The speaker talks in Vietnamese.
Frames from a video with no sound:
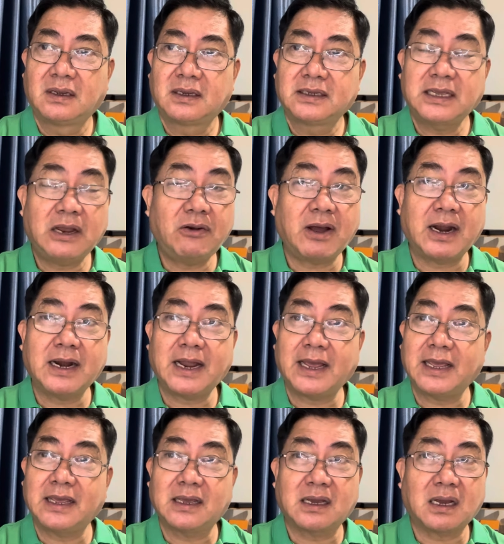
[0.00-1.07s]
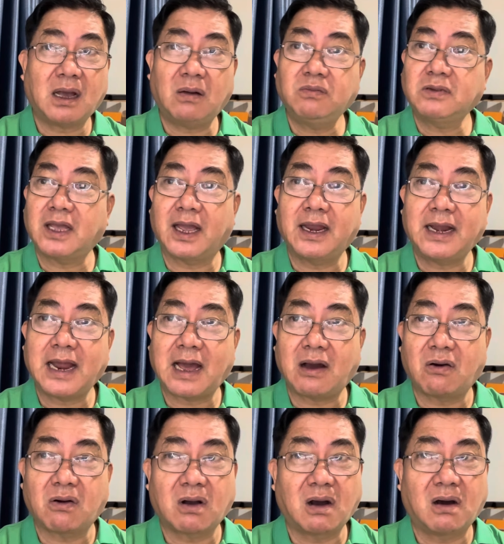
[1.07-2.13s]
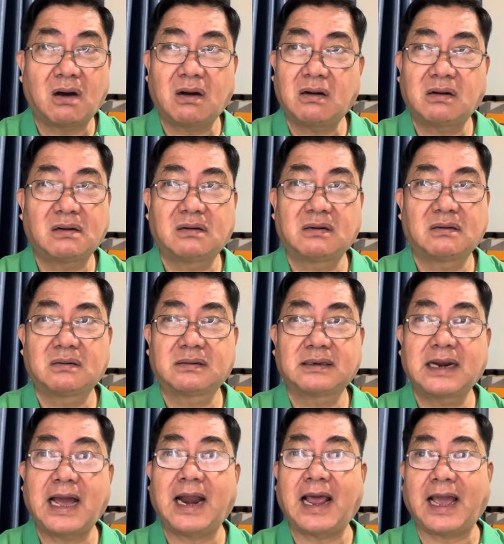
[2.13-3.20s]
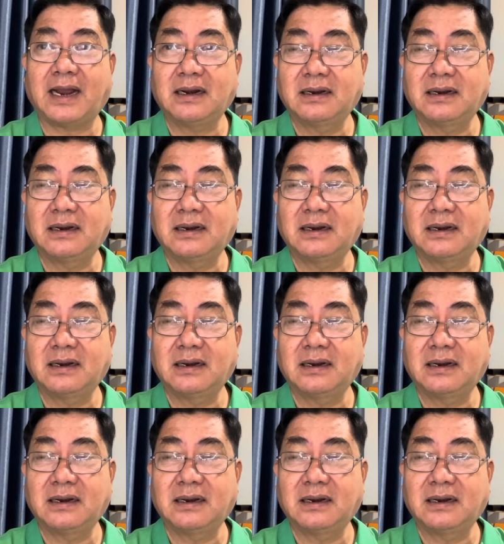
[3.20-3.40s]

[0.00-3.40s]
Giai đoạn này không thể nào có đa đảng